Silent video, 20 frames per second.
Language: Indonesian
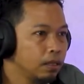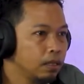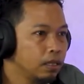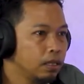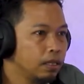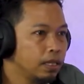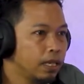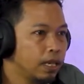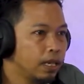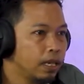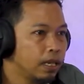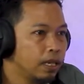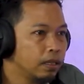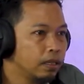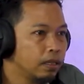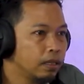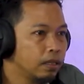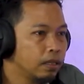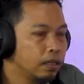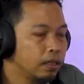di jalan
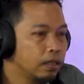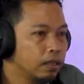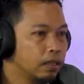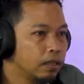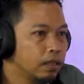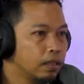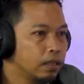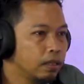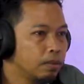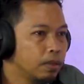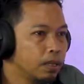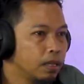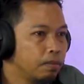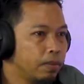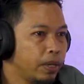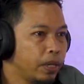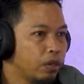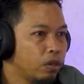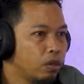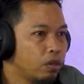apa
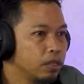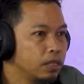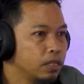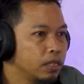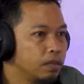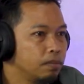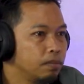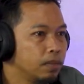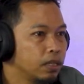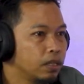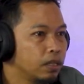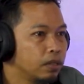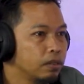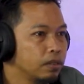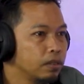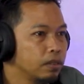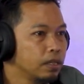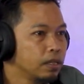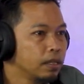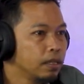Mayor Kosim
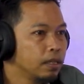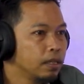atau